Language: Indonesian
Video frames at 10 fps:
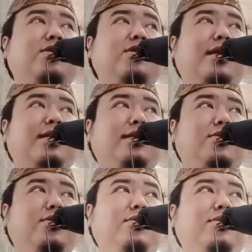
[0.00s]
sholat
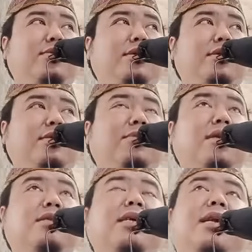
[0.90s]
itu
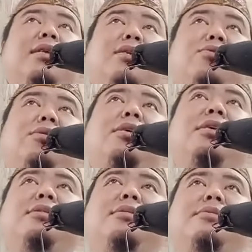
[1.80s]
berjalan di dunia.